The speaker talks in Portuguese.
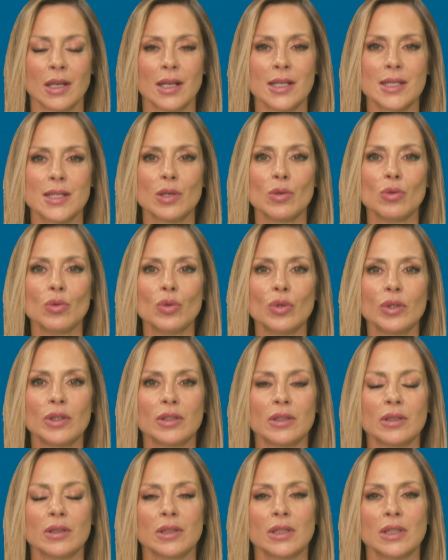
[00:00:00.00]
a
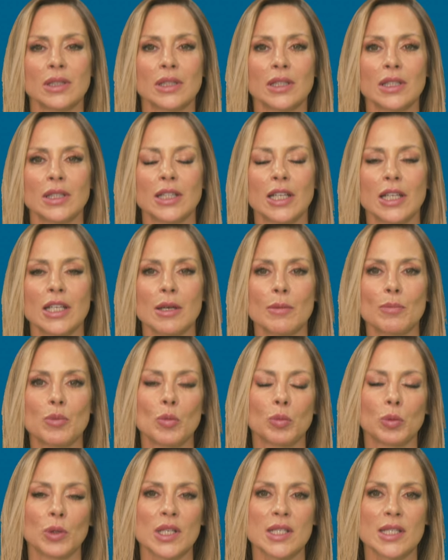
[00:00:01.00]
saúde uh, da
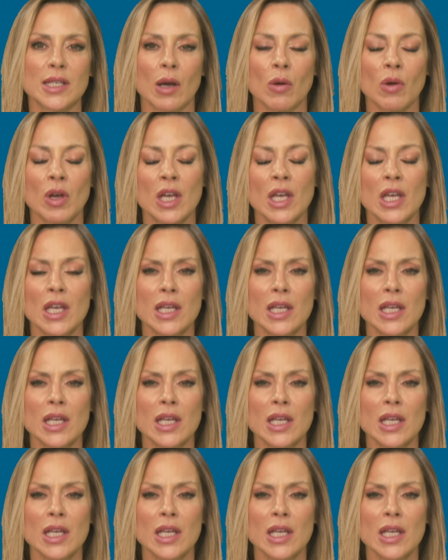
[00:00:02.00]
população.